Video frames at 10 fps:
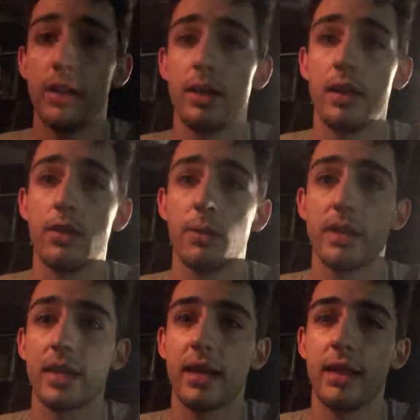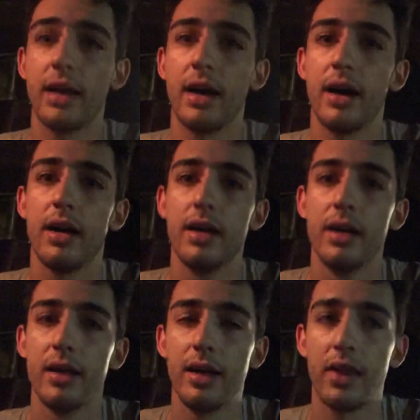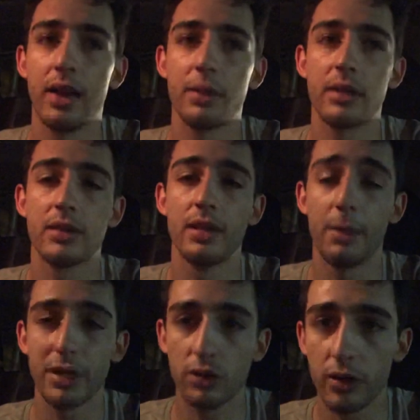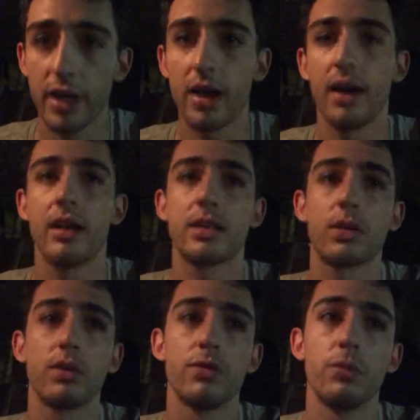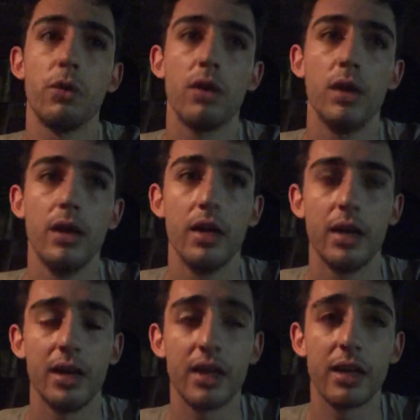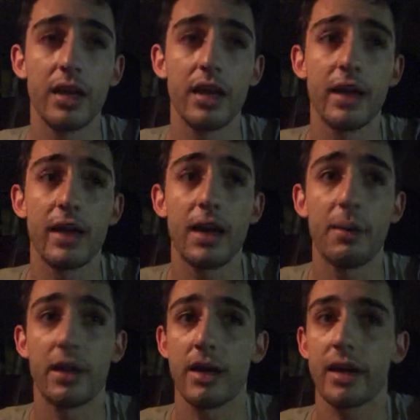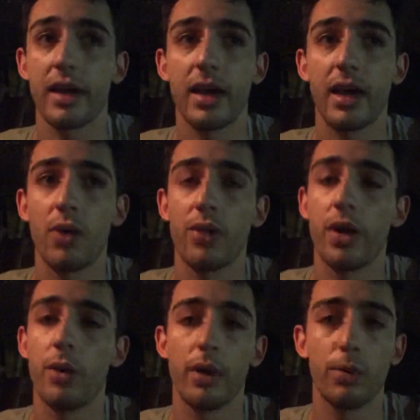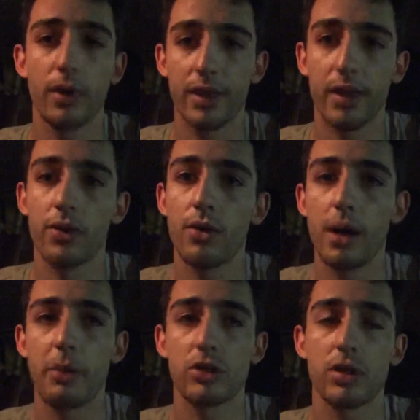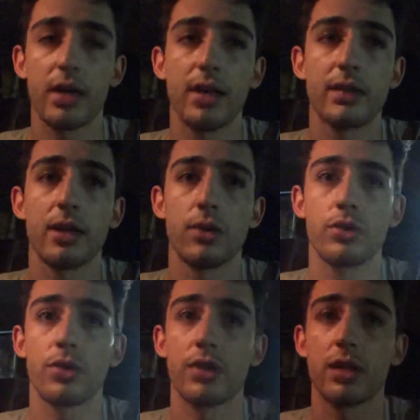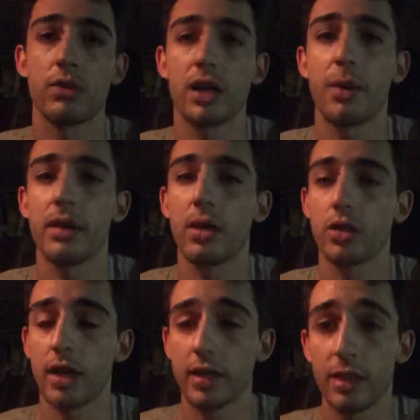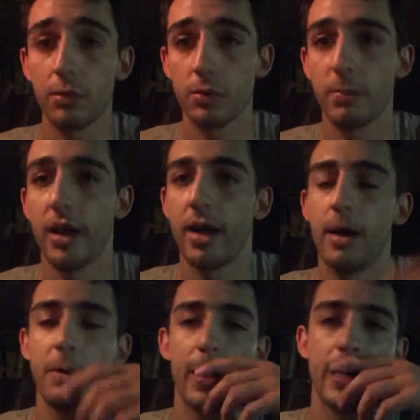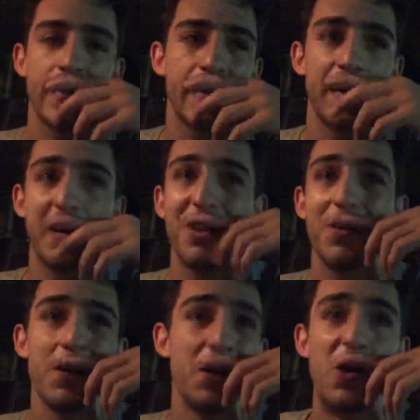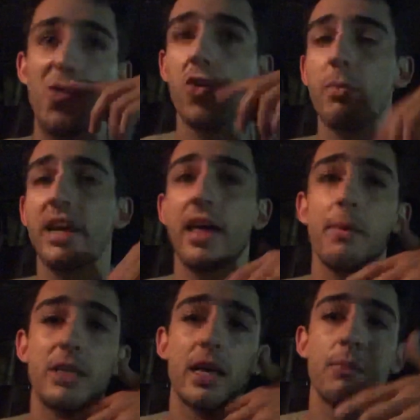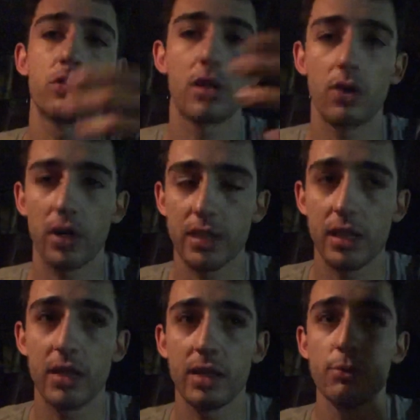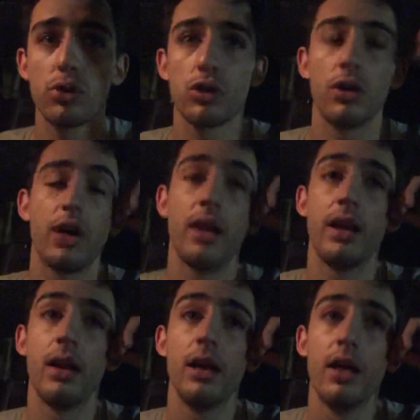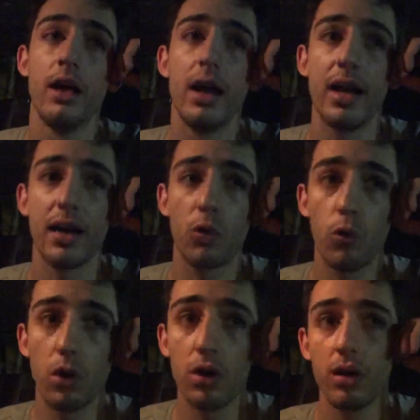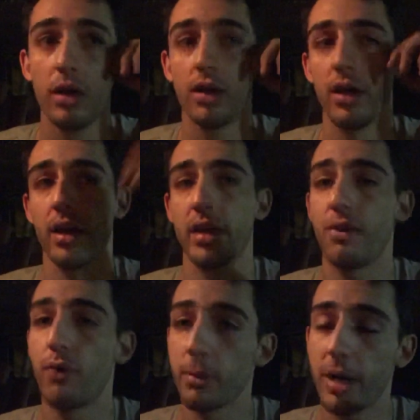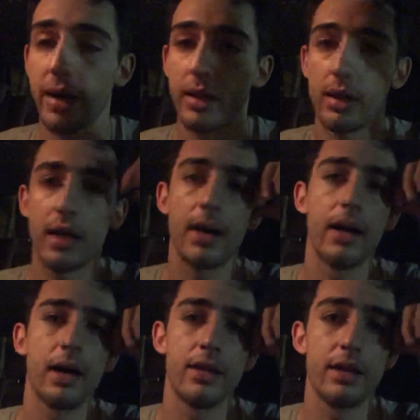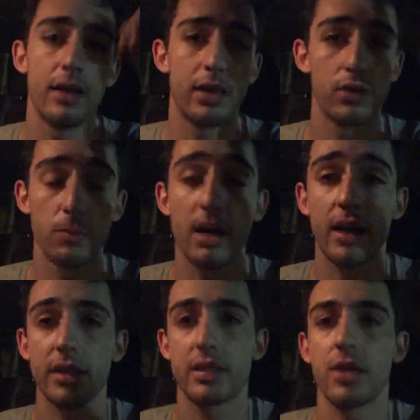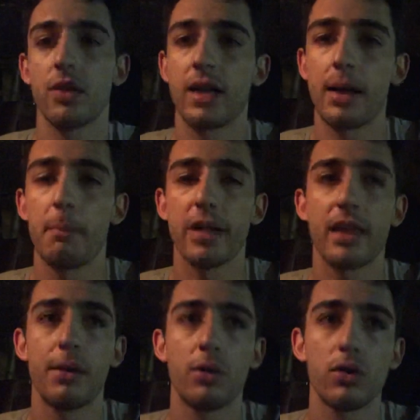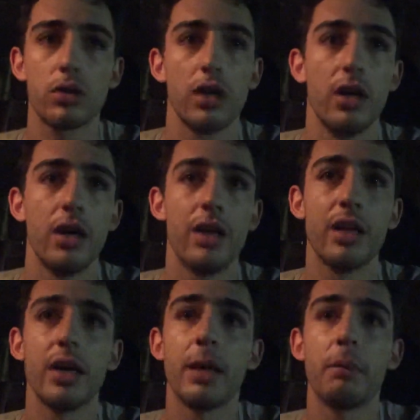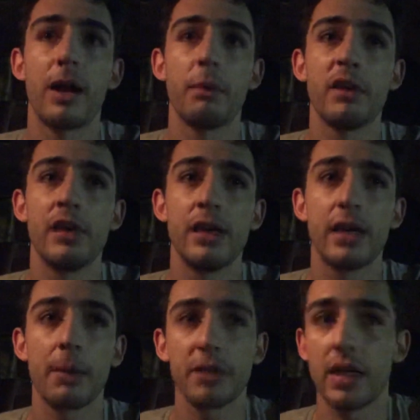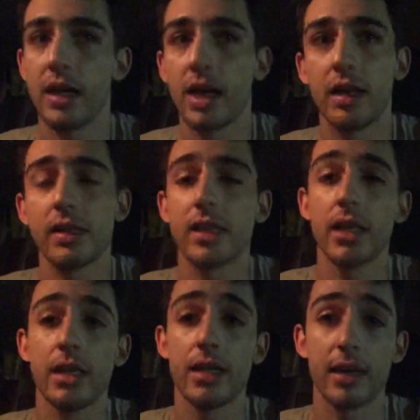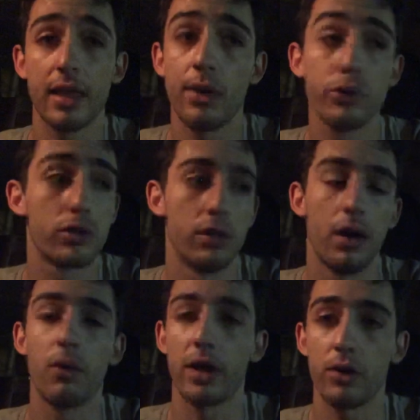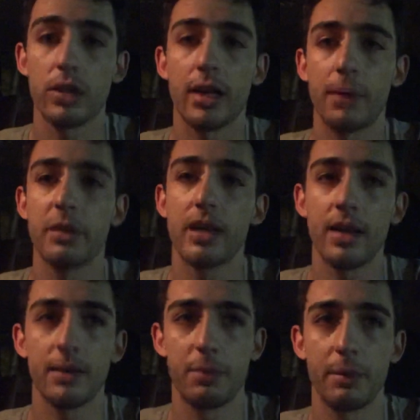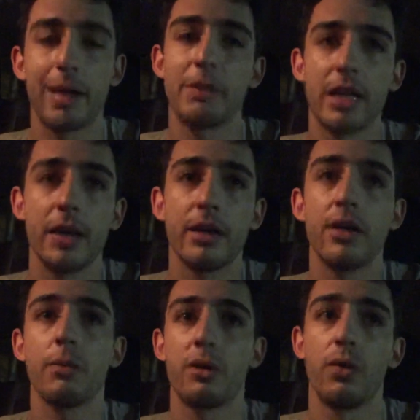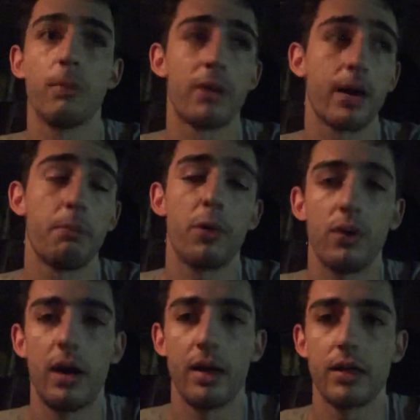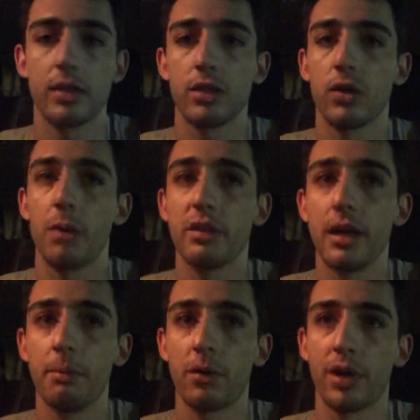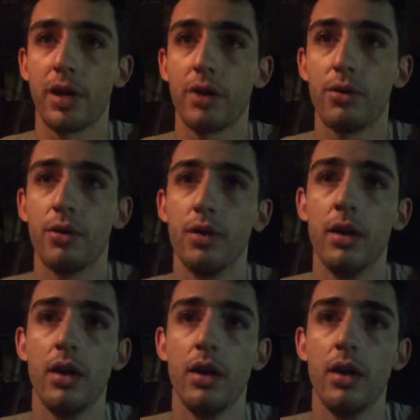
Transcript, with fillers: el, doblete que le da, le da la, victoria al Elche Club de Fútbol. Y la verdad que Gonzalo Verdú creciendo a pasos agigantados. Yo creo que se nos acaban ya los adjetivos para, el cartagenero. Un hombre que además ha demostrado que siente mucho el, el escudo eh, ya fue imagen de la, ha sido imagen este año de la campaña de abonos y para mí capitanea el Elche queda gusto, aunque no sea el capitán, el primer capitán es Nino, pero hoy por ejemplo ha sido capitán porque Nino